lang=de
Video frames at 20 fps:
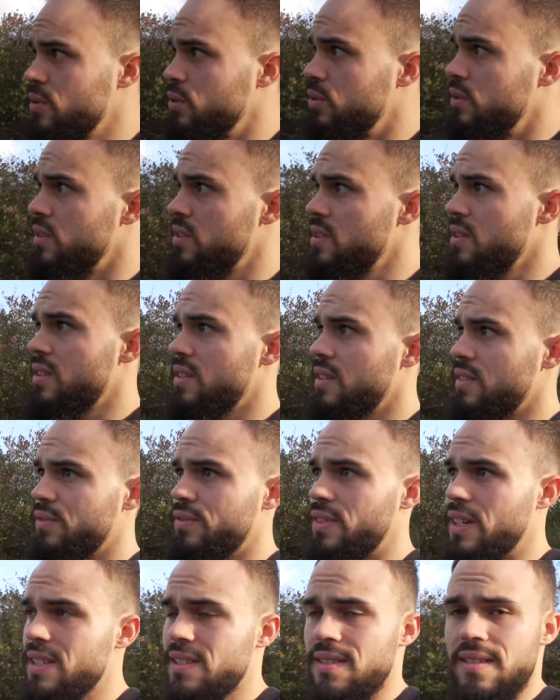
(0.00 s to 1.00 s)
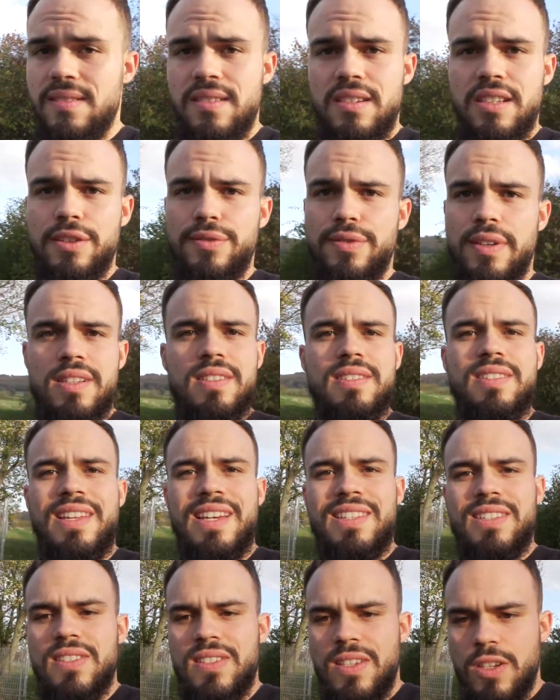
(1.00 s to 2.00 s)
Und falls das nicht der Fall ist,
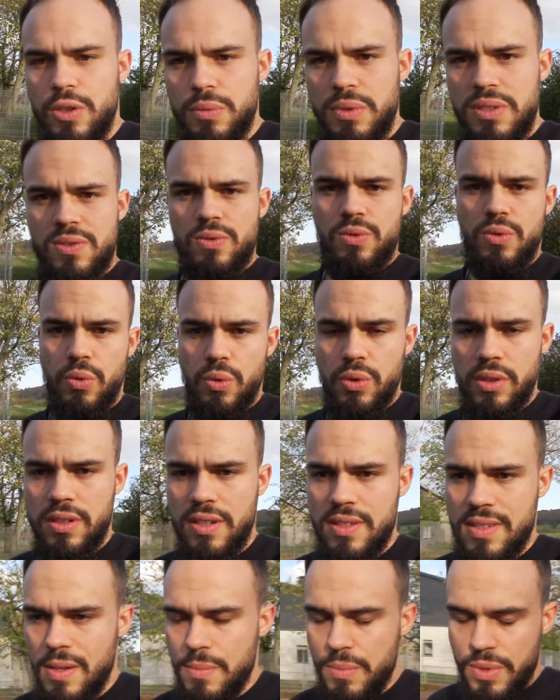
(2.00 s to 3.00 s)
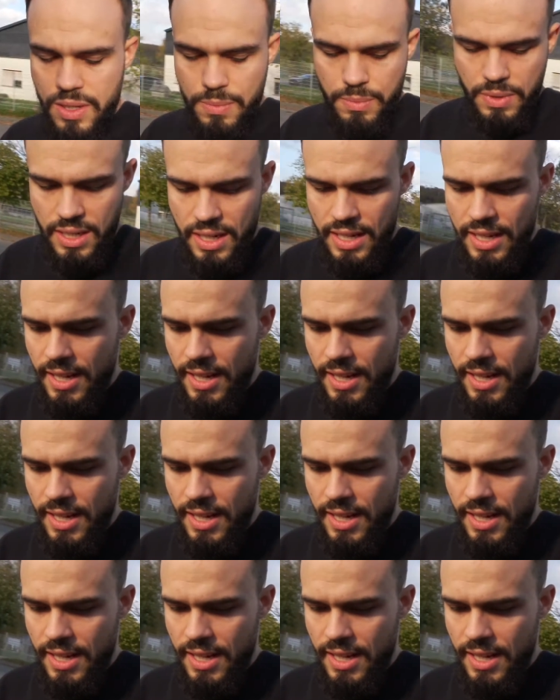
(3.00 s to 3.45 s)
lasse ich es glaube ich so ohne das Emblem.